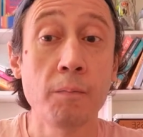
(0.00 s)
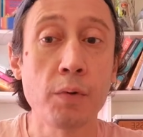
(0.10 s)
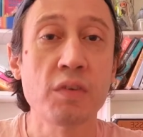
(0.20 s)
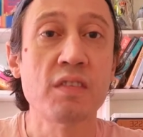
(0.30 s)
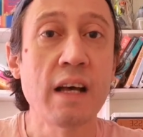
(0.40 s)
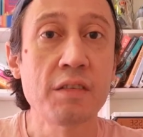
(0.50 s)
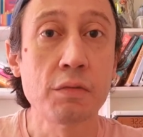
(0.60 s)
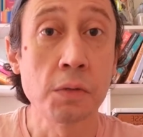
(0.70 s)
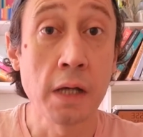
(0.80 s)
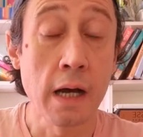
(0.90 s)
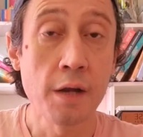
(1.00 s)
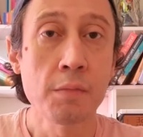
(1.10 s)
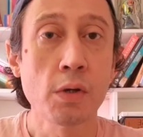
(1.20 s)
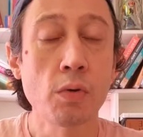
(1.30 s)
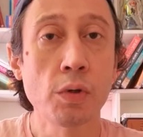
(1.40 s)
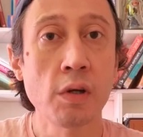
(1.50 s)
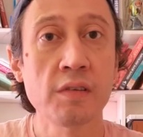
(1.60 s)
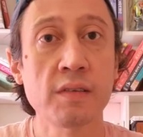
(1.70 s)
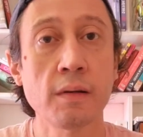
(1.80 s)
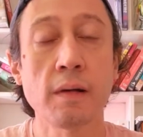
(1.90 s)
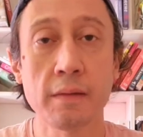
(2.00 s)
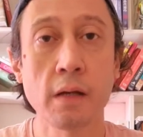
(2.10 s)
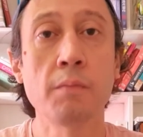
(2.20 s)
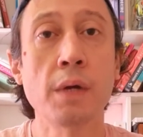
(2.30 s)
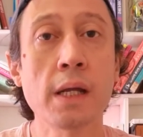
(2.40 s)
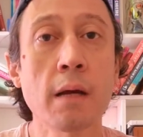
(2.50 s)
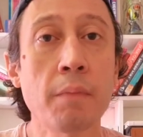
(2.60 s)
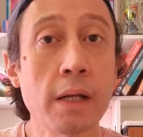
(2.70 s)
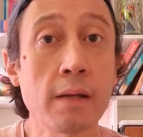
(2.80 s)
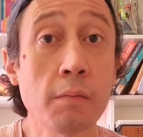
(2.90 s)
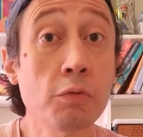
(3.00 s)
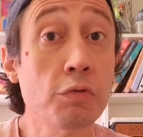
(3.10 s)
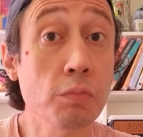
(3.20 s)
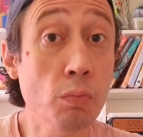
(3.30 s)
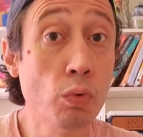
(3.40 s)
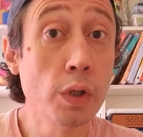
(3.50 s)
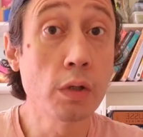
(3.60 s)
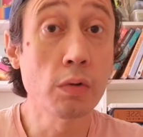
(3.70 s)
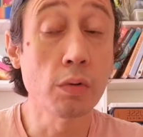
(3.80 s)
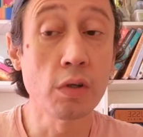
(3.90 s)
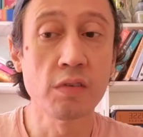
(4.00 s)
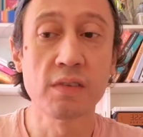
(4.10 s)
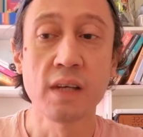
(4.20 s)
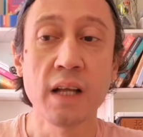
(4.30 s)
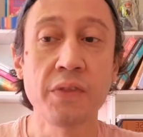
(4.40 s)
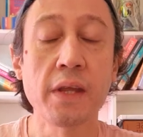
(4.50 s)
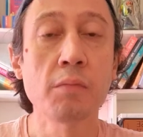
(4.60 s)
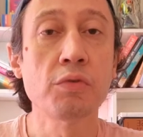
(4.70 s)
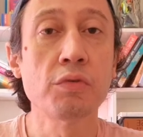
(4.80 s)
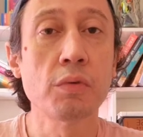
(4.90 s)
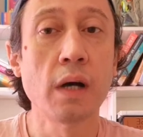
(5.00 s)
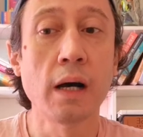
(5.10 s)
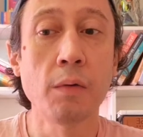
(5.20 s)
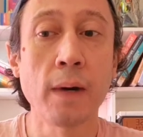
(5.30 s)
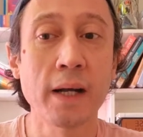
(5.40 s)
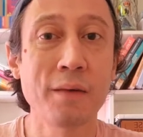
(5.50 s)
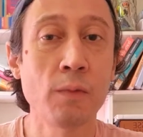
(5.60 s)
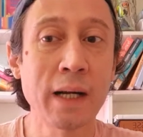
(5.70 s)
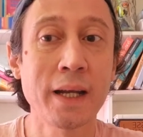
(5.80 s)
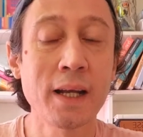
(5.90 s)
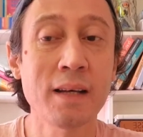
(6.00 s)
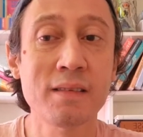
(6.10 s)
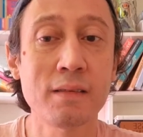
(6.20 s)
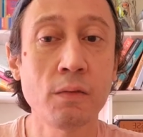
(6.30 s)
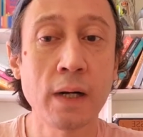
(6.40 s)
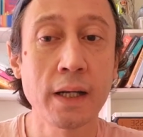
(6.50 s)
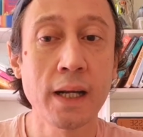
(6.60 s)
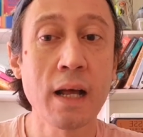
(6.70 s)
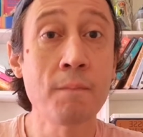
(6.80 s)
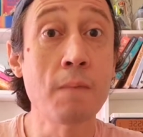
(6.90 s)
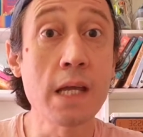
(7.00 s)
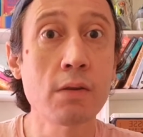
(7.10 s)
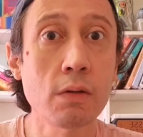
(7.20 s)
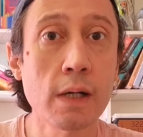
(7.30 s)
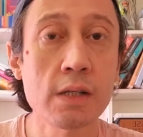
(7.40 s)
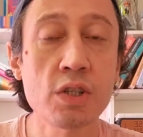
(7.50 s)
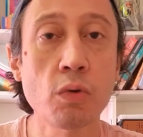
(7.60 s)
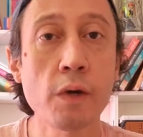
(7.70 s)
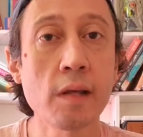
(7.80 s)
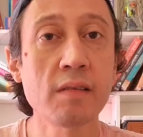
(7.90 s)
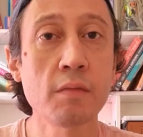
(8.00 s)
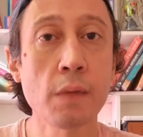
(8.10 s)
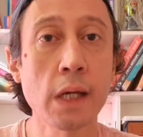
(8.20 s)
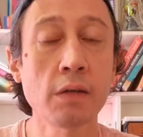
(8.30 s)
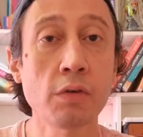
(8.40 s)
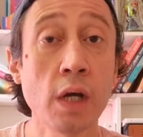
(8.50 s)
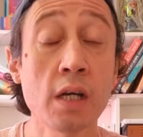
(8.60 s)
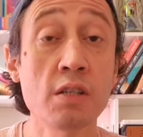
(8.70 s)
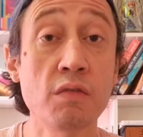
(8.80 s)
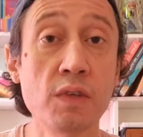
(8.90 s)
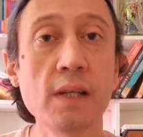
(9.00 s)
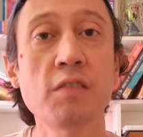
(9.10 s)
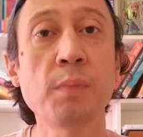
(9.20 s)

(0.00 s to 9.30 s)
processo kármico nós também aprendemos muito, nós temos uma, um, agregação, um agregamento né, de conhecimento de vidas